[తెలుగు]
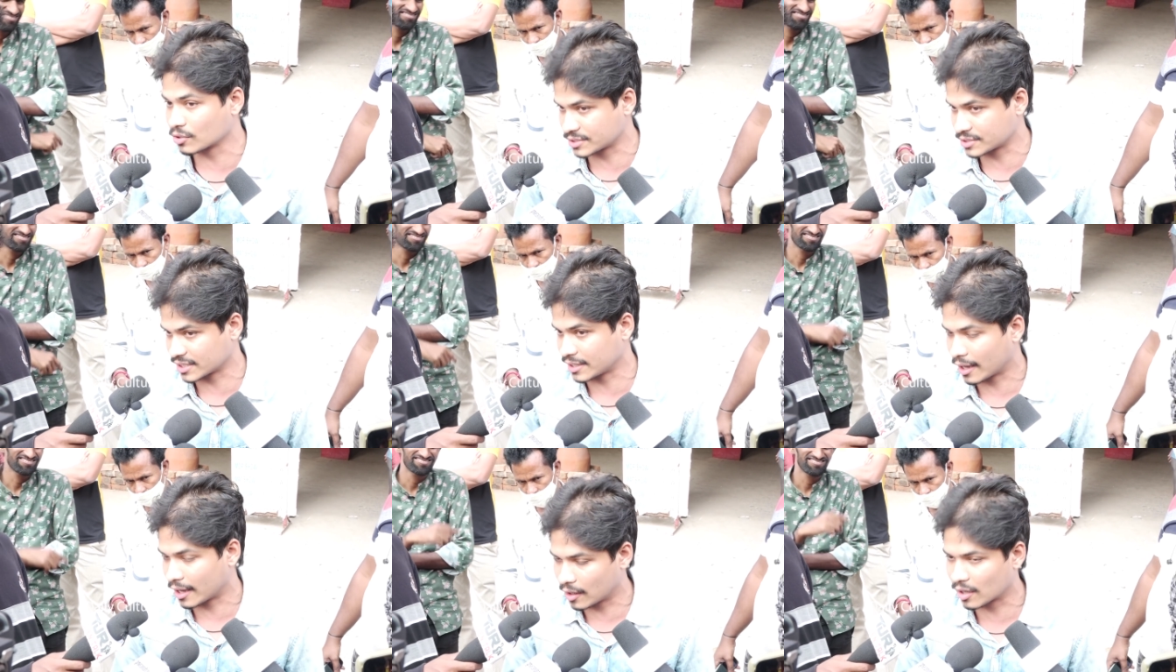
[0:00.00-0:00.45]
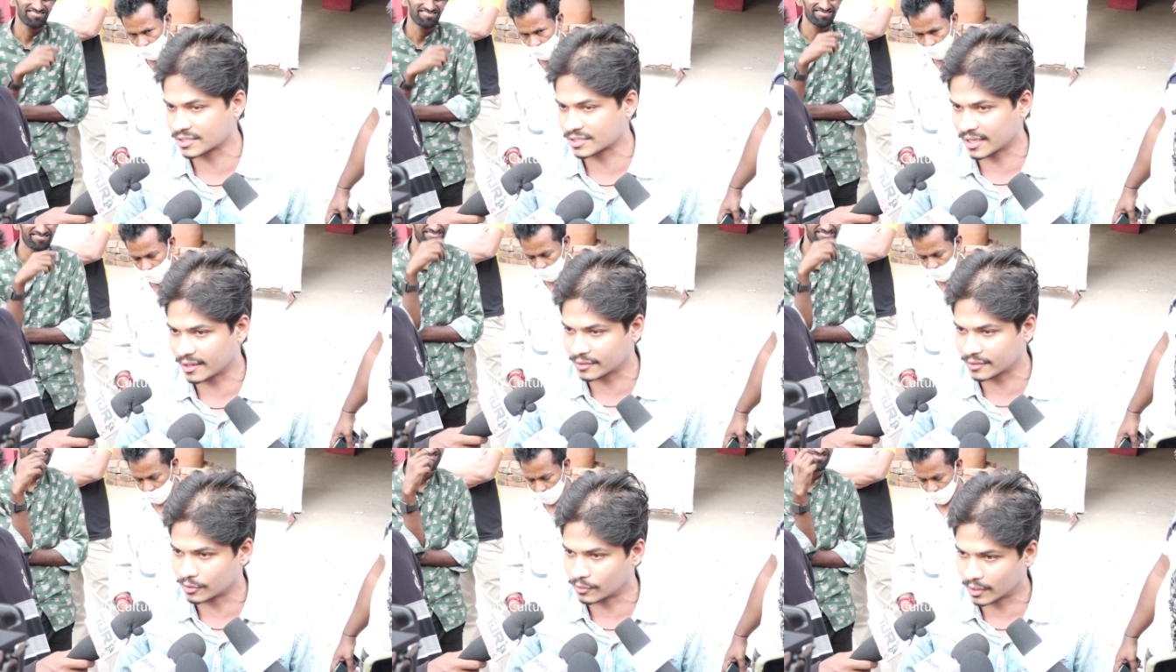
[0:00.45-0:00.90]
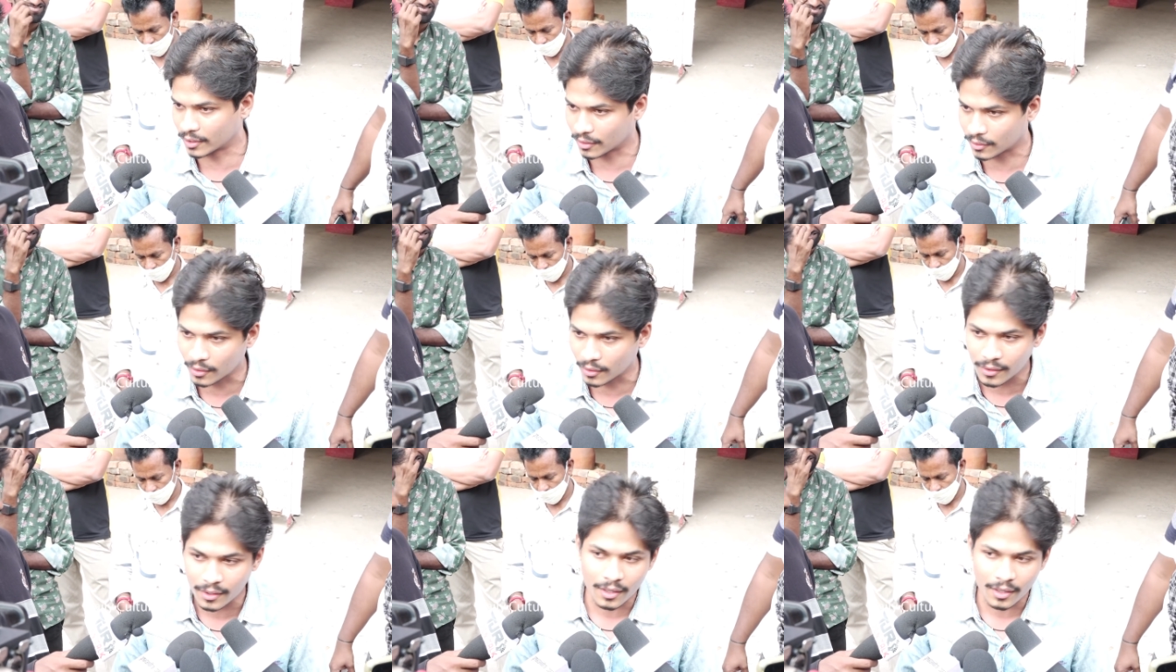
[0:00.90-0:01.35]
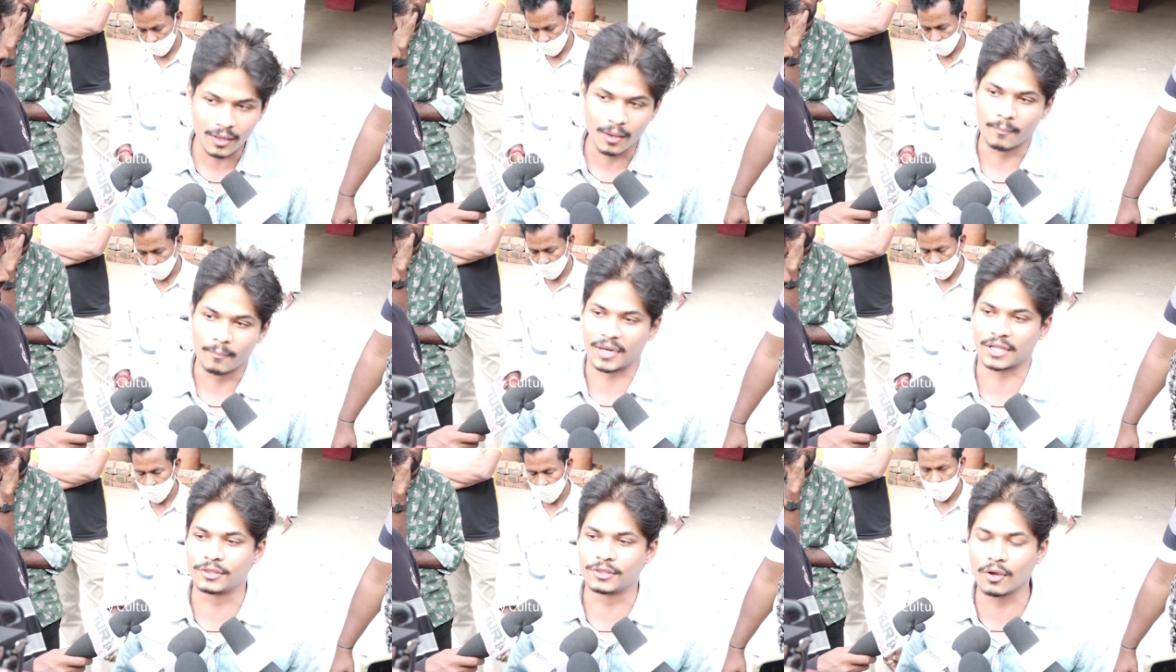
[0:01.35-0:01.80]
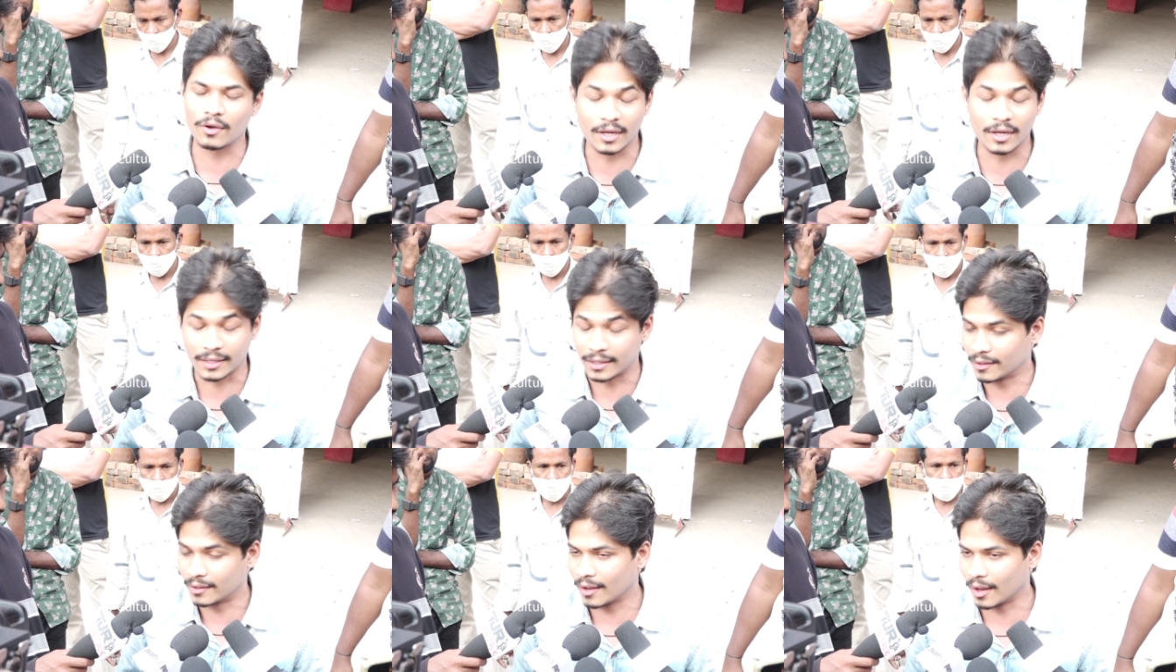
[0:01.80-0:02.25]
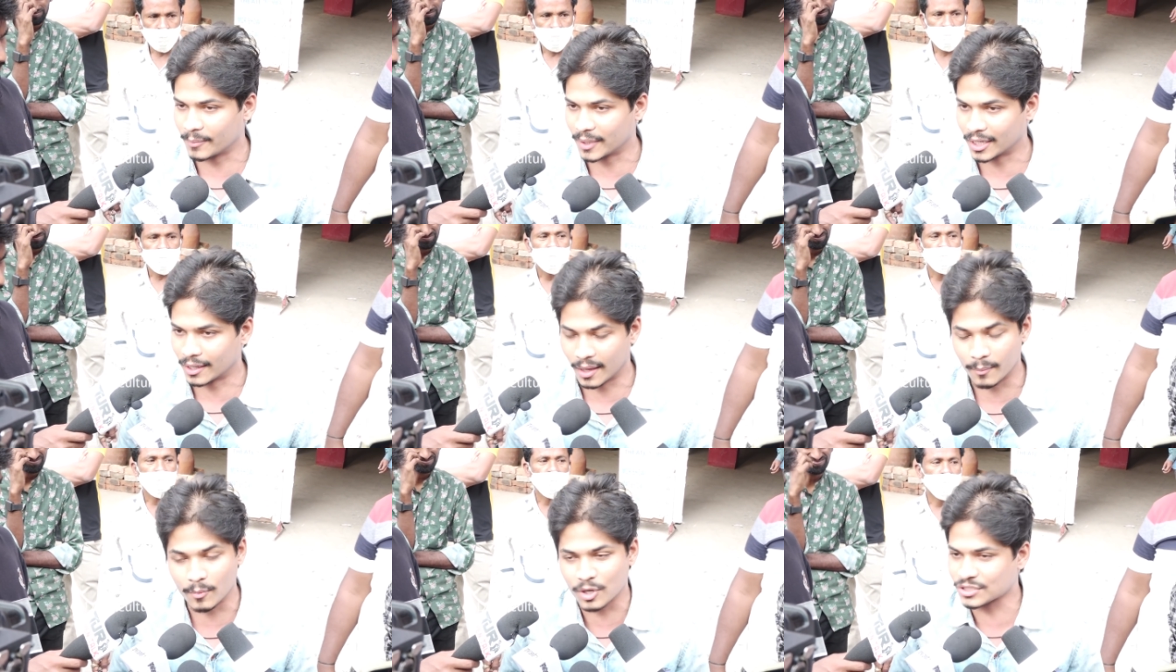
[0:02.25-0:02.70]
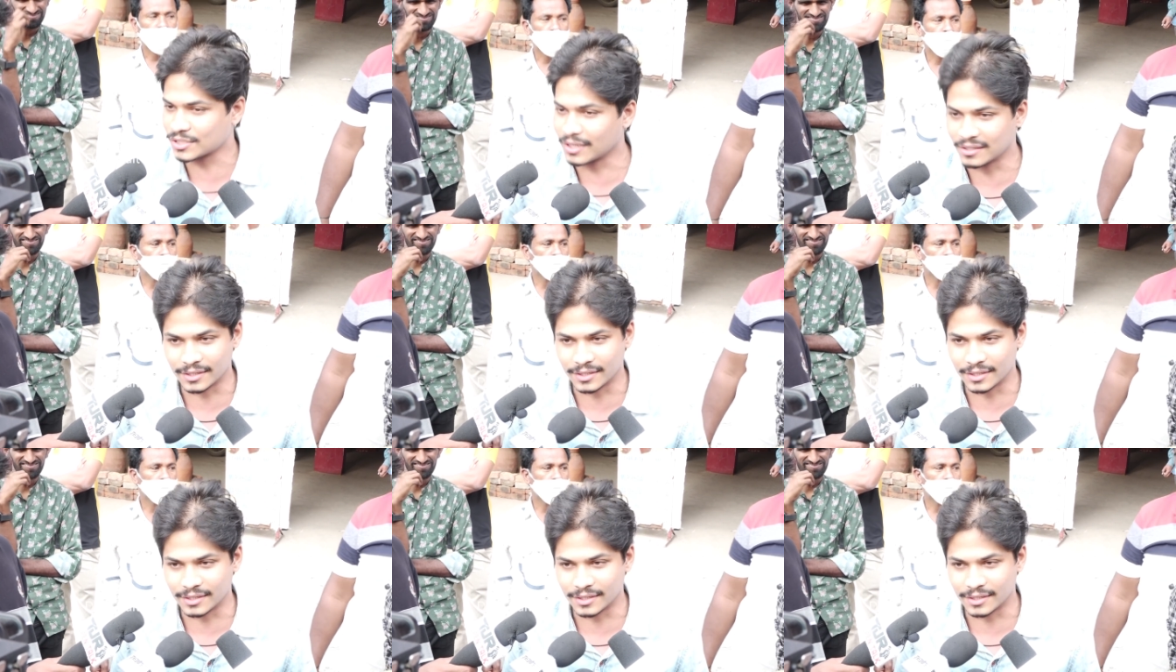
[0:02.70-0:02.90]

వచ్చే డైలాగ్స్ ఏదైతే ఉంటుందో ప్రతి ఒక్కరికి ఐ మీన్ ఎమోషనల్